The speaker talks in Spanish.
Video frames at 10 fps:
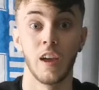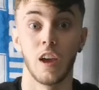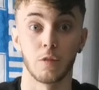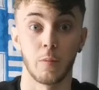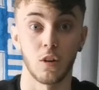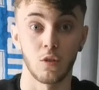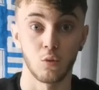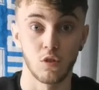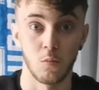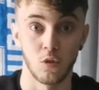Espero que os
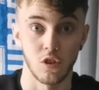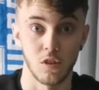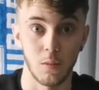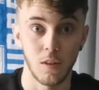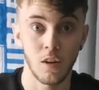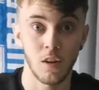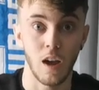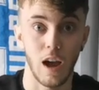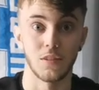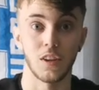guste mucho este
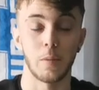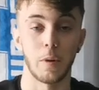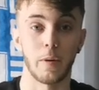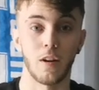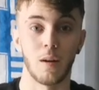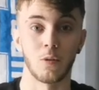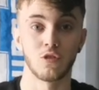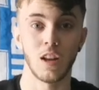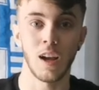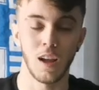vídeo, así que preparo la
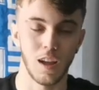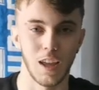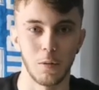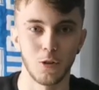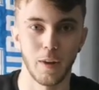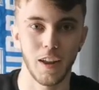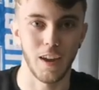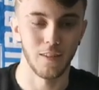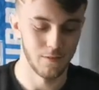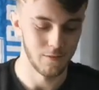mochila y vamos para allá.